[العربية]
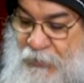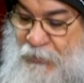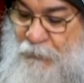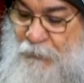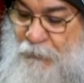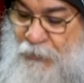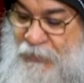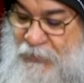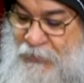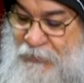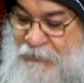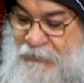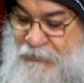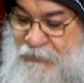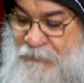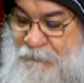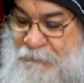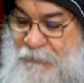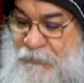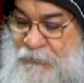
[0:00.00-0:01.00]
وكان
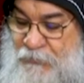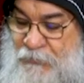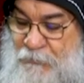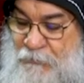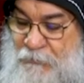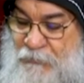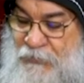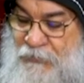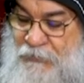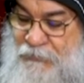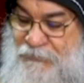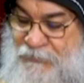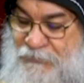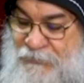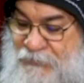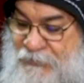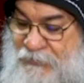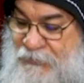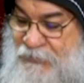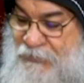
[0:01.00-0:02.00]
اسم الرجل
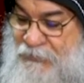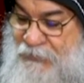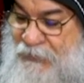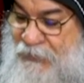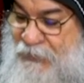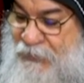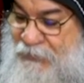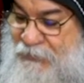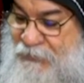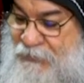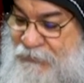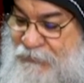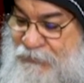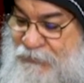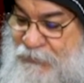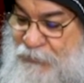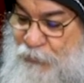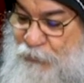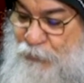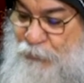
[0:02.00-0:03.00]
الإسرائيلي
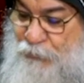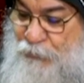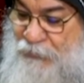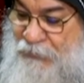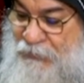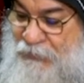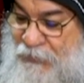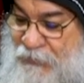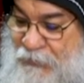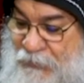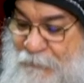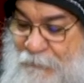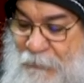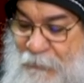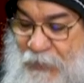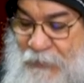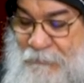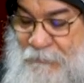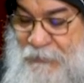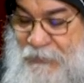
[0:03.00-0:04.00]
الذي قتل
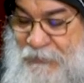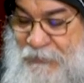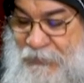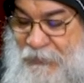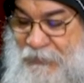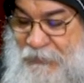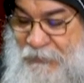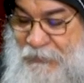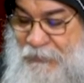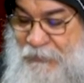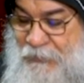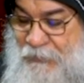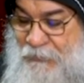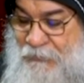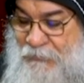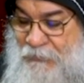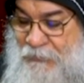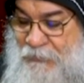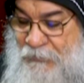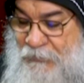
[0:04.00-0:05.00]
مع
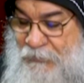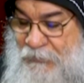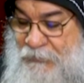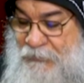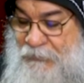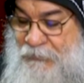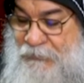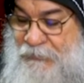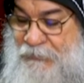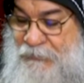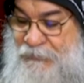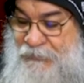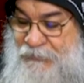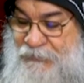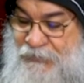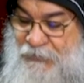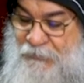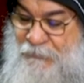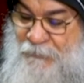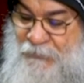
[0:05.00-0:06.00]
المديانية
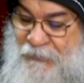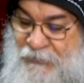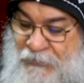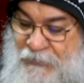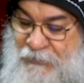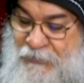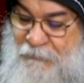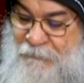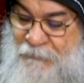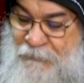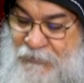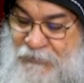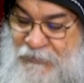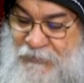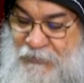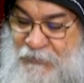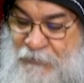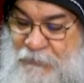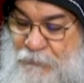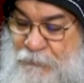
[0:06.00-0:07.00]
زمري بن
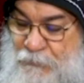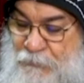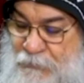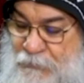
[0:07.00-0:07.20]
سالو